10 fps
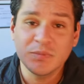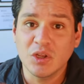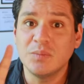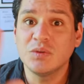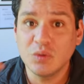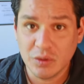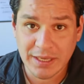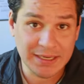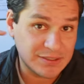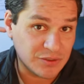como tú lo
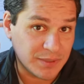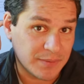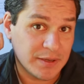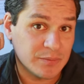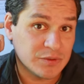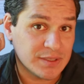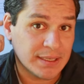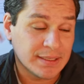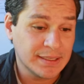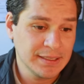quieras tomar, mi
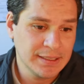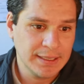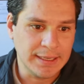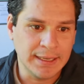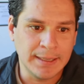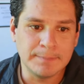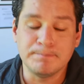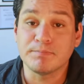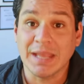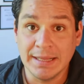hermosa.
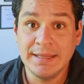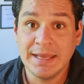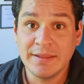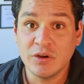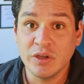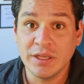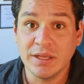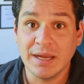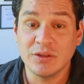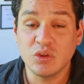Em, el día de hoy